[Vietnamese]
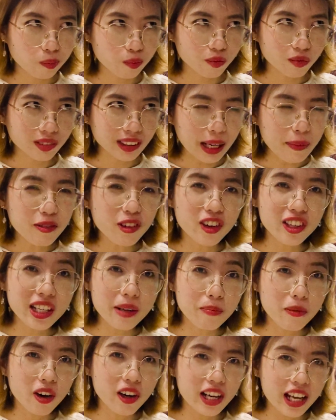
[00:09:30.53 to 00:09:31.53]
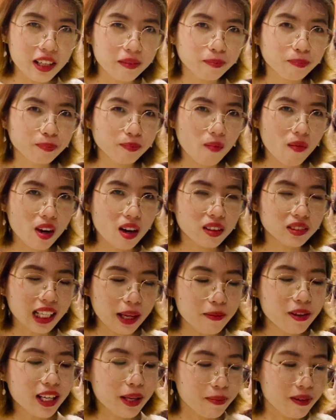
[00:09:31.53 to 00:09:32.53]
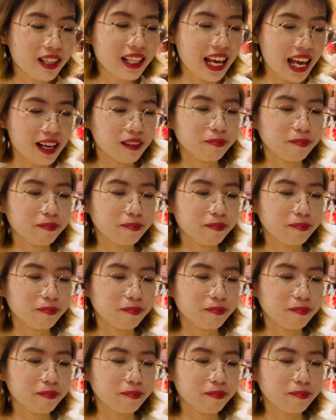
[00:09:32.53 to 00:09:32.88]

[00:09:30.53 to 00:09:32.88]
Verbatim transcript: 8/10 đi. 8/10 đi đúng rồi, đồng ý.